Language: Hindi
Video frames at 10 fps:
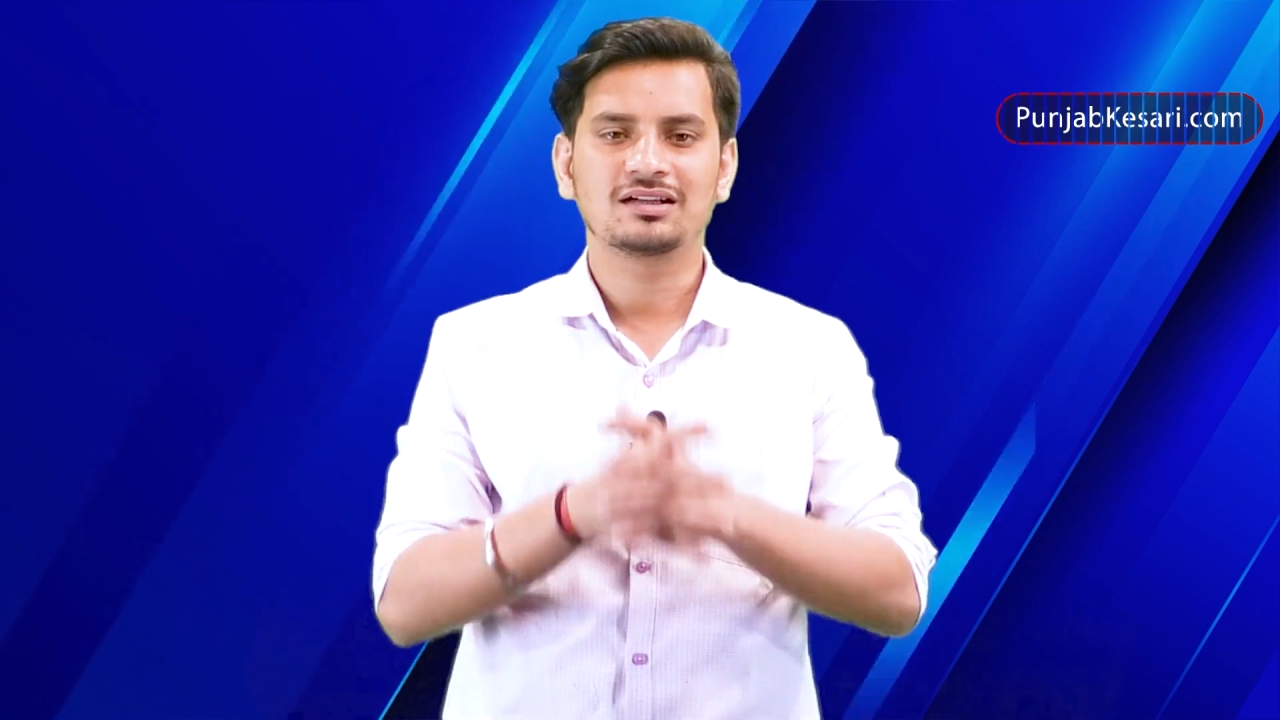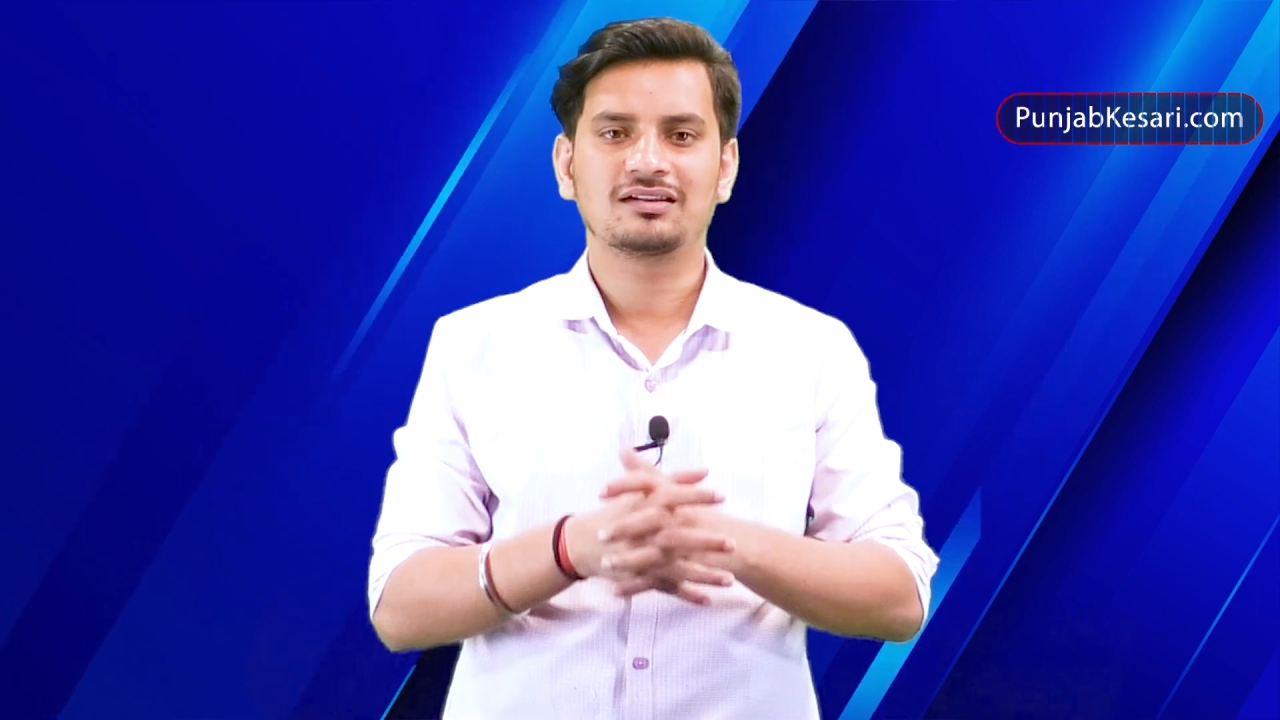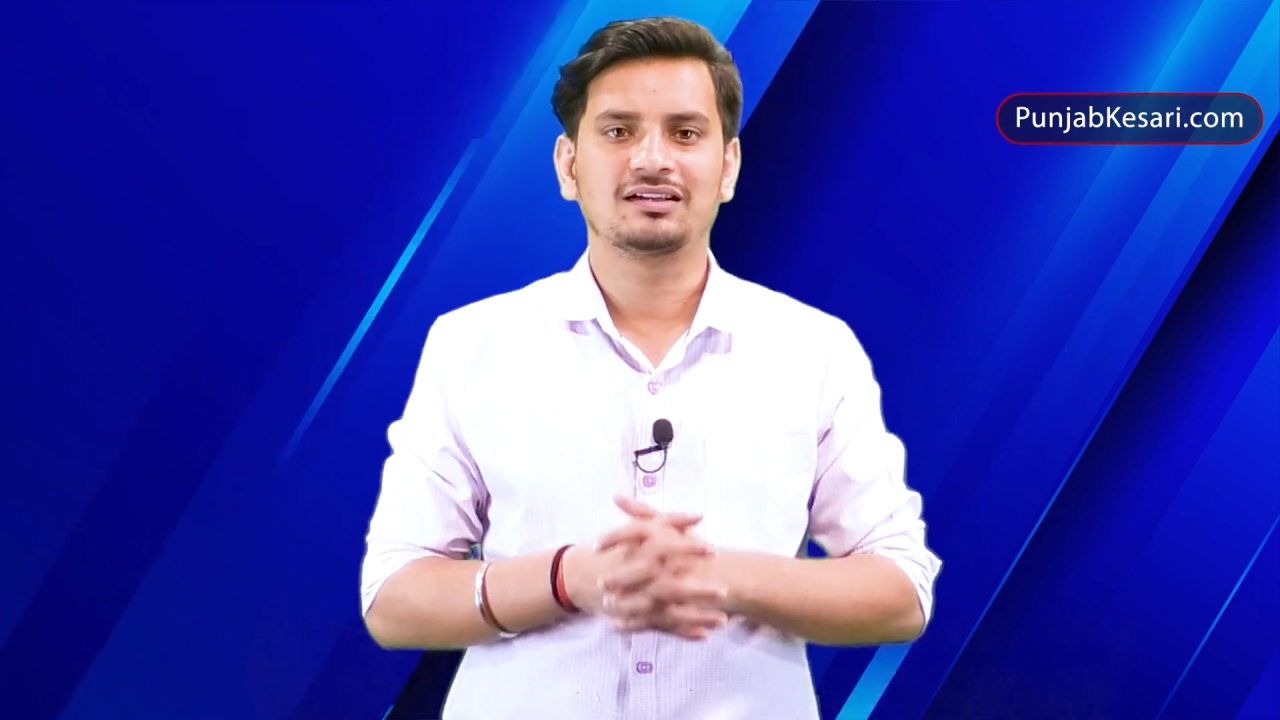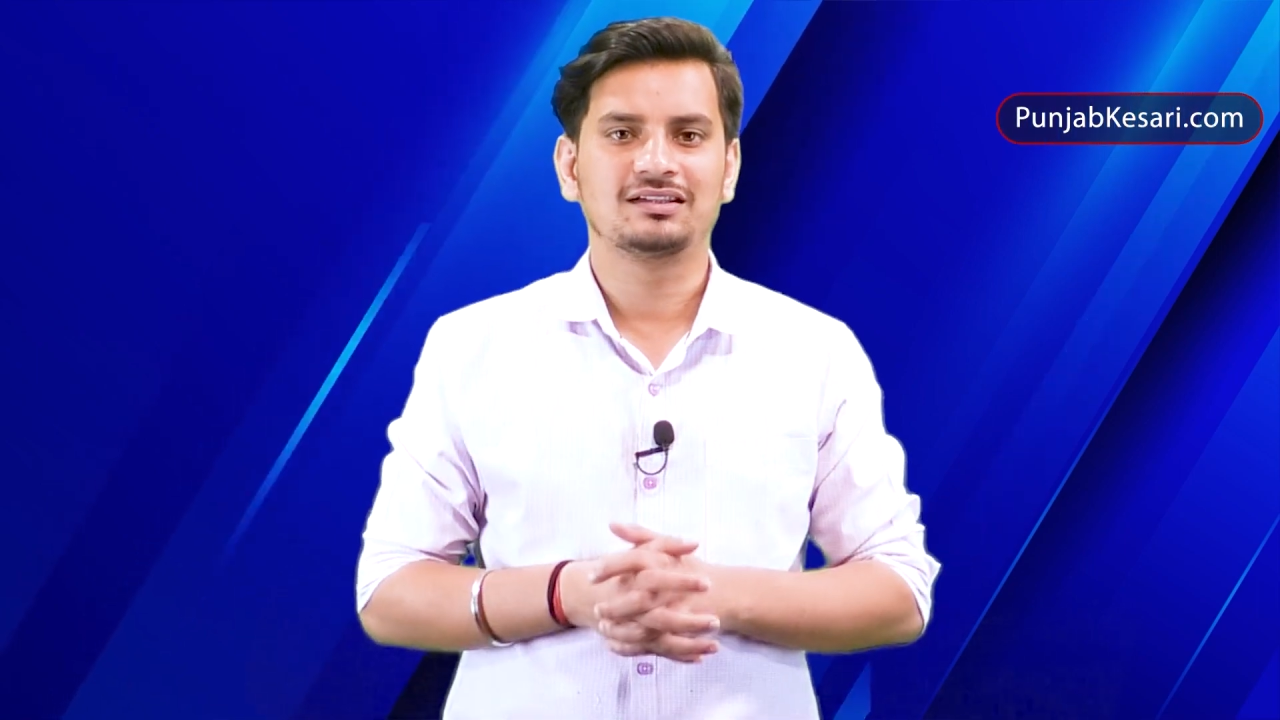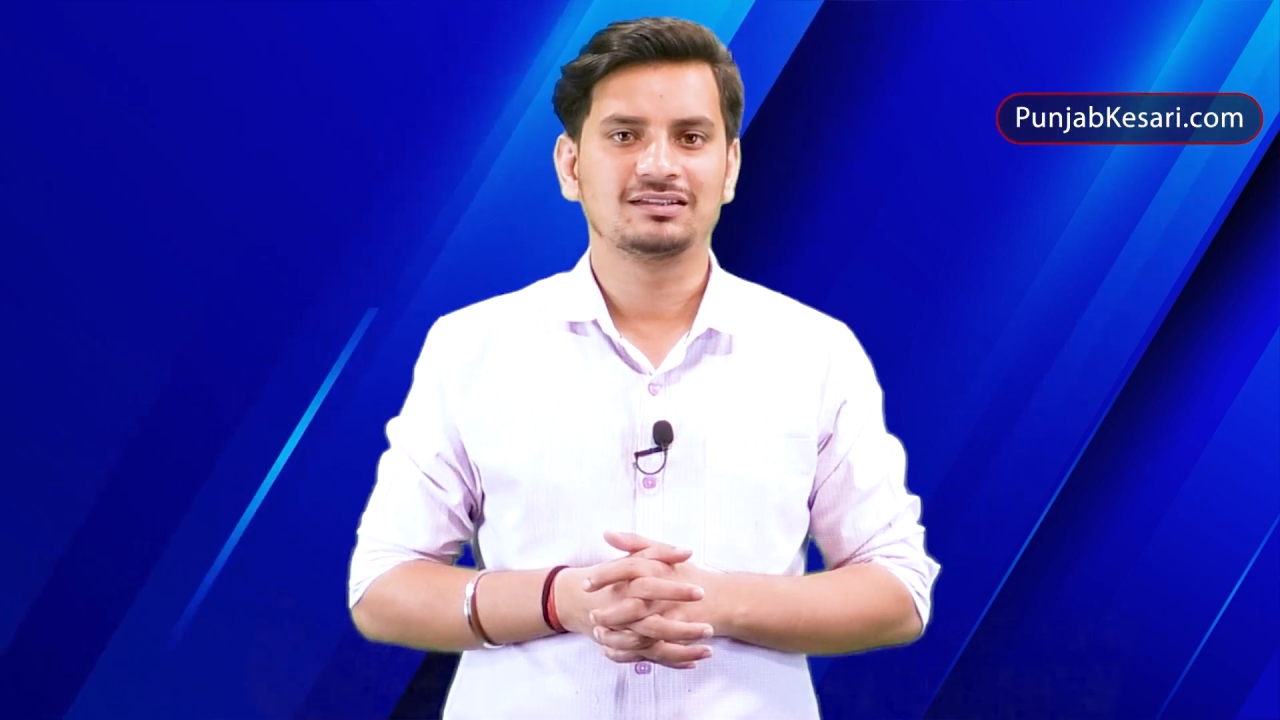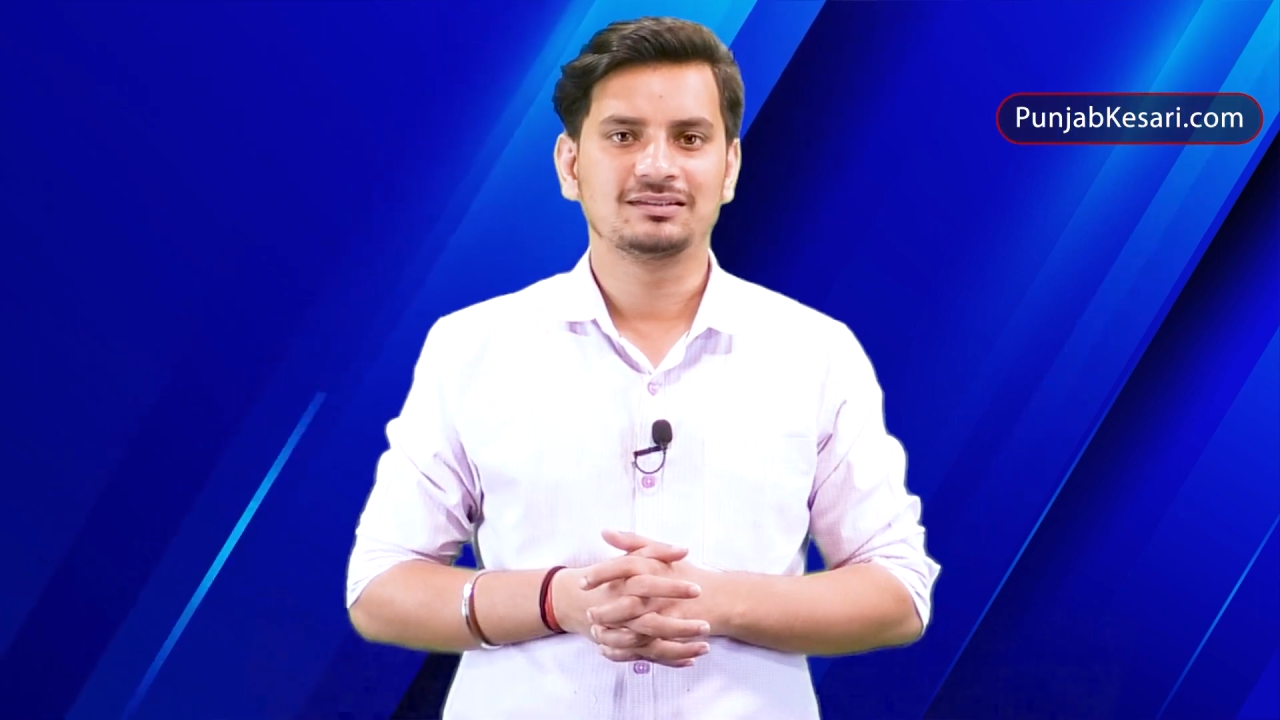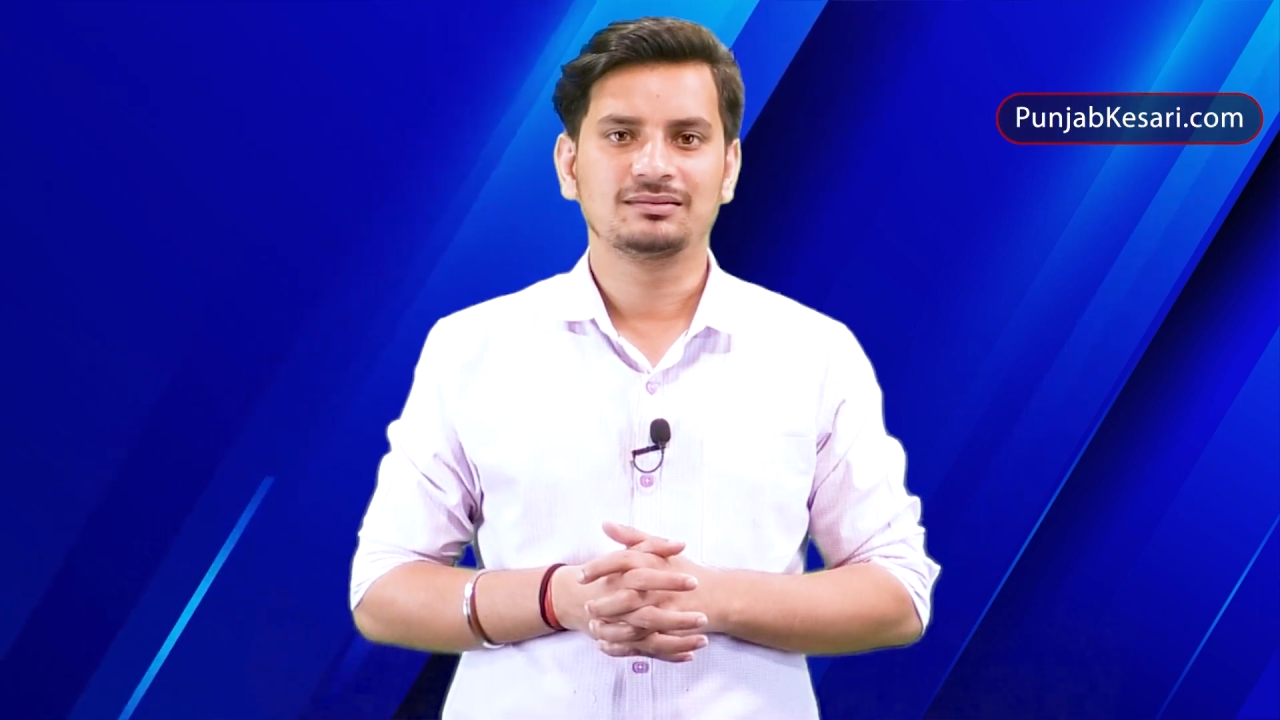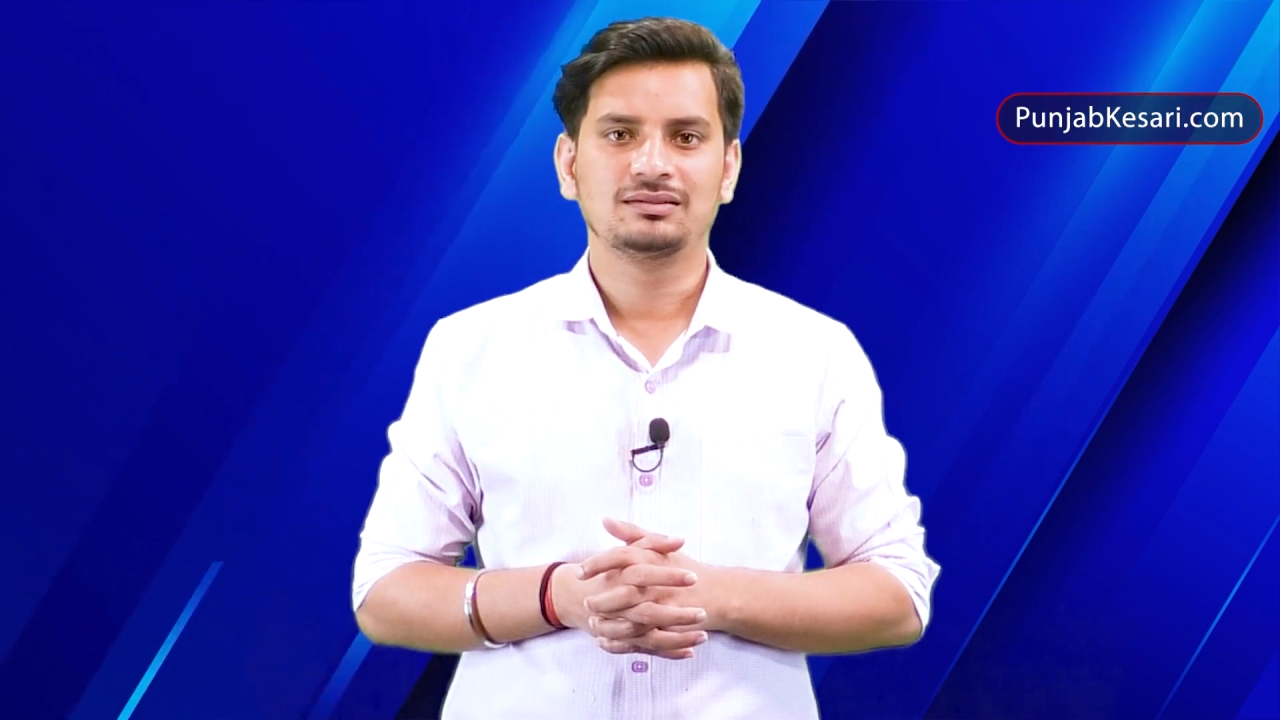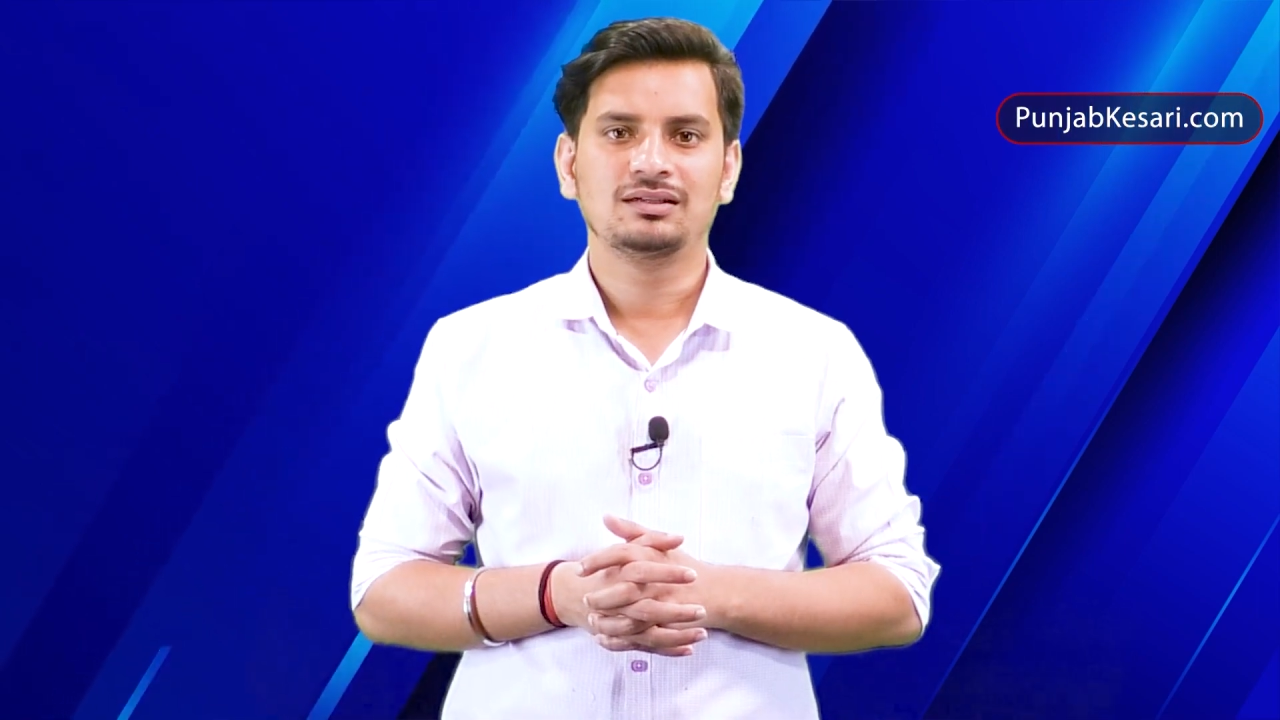कर रहे थे